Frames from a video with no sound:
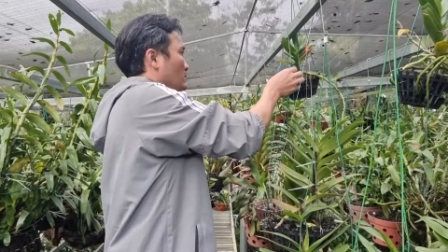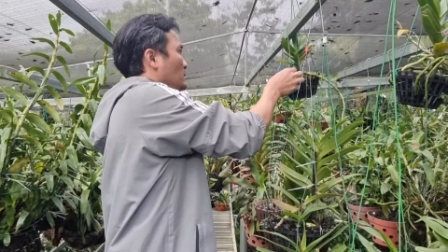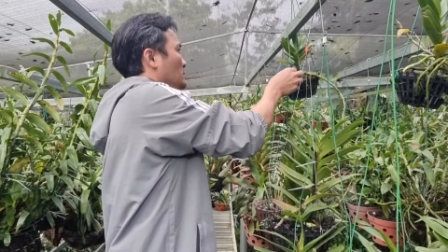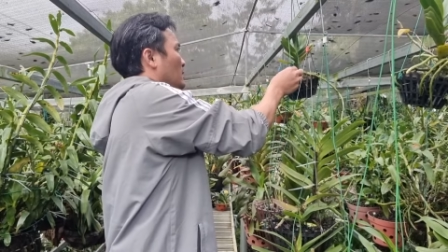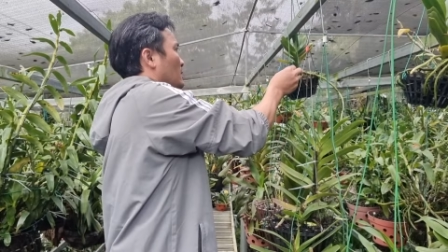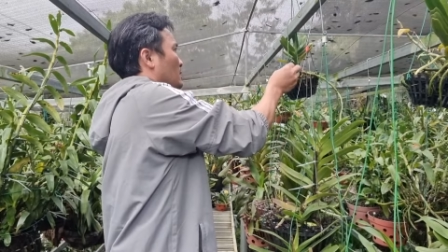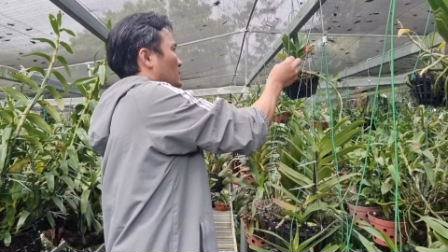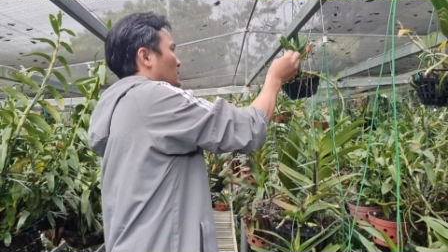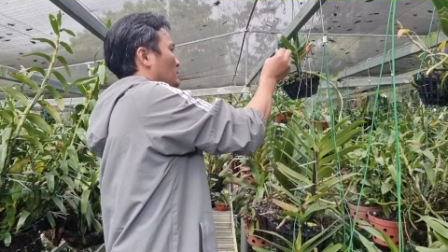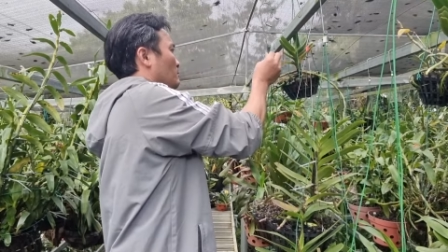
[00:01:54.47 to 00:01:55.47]
bây giờ
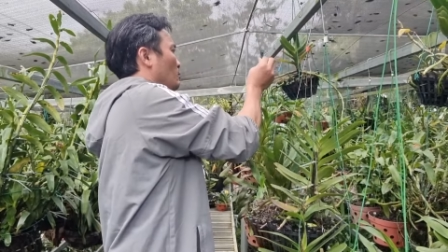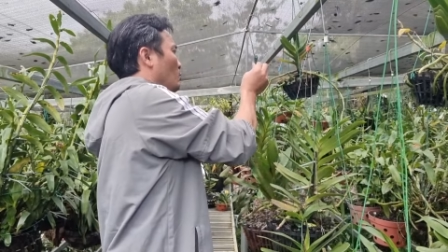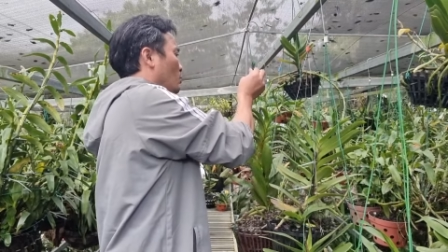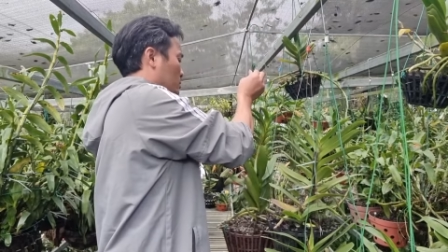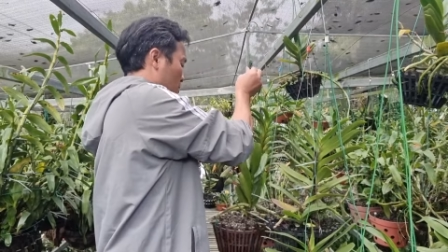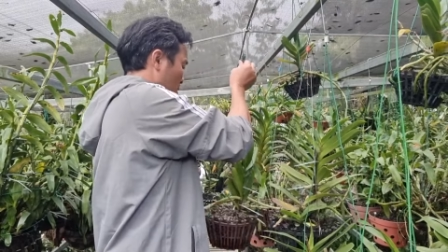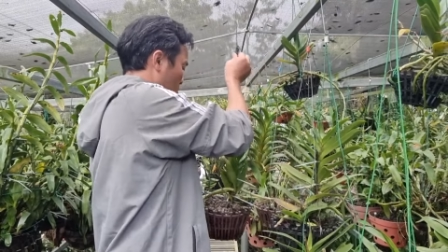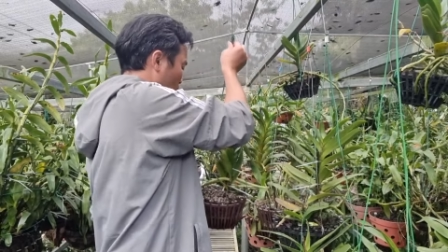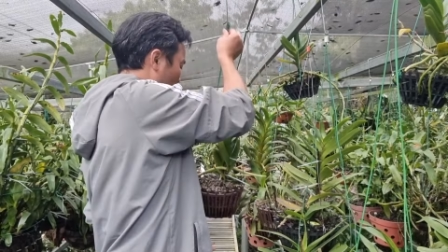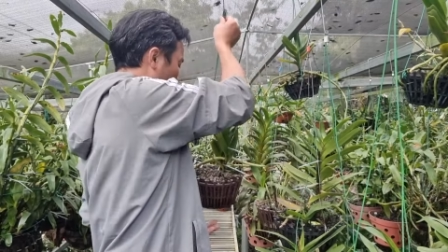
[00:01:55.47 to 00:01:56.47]
em mua thì em mua